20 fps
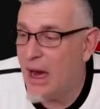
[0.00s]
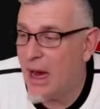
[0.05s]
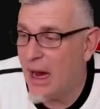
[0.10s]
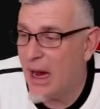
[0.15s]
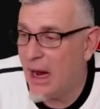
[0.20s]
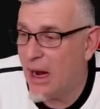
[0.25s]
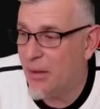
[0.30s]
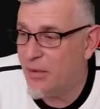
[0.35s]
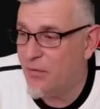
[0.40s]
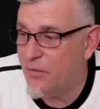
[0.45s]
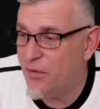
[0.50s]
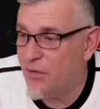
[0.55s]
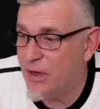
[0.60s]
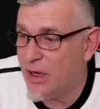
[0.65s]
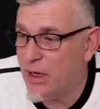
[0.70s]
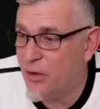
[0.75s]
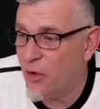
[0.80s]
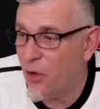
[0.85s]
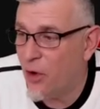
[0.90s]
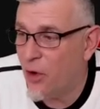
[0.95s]
haben
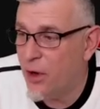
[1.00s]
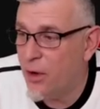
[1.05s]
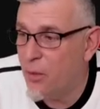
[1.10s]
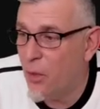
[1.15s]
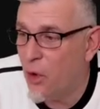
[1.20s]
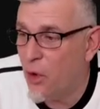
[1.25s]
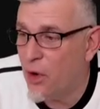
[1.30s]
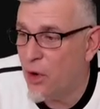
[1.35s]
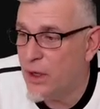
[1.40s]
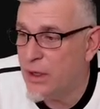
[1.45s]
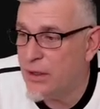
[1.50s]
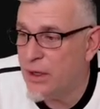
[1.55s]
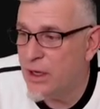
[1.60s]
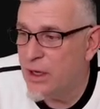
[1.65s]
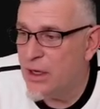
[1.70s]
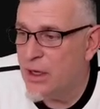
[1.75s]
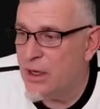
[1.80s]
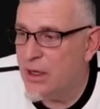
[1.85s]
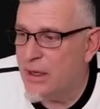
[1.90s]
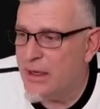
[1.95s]
wir Neumond.
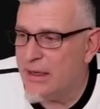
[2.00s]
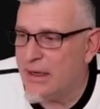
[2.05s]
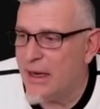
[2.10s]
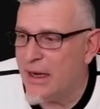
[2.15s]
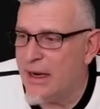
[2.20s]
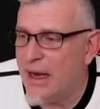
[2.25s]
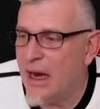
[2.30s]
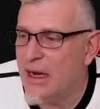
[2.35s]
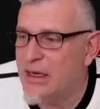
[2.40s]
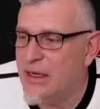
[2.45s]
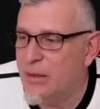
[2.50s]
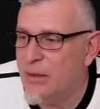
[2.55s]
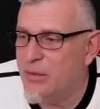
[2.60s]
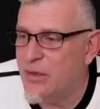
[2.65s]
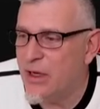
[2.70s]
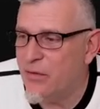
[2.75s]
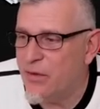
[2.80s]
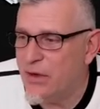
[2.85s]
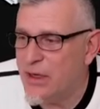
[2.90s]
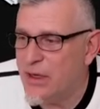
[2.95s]
Danach nimmt
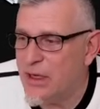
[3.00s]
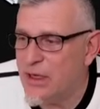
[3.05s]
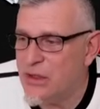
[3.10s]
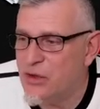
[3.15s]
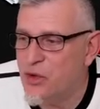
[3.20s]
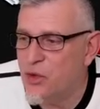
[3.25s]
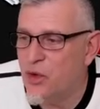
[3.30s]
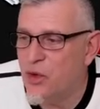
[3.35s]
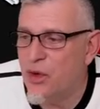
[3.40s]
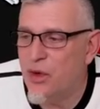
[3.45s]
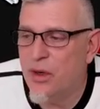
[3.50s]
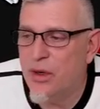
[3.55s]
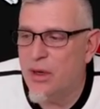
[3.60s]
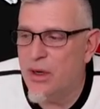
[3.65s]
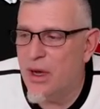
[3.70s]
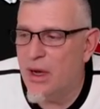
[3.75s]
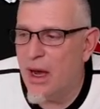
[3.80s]
er wieder zu.